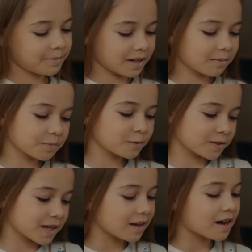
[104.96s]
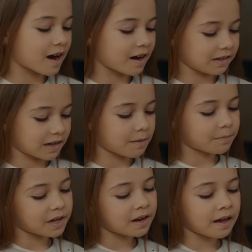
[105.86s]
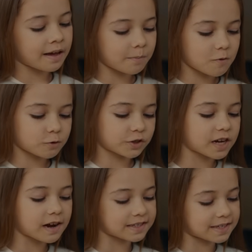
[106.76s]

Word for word: Benim güzel ailem beni hep okşar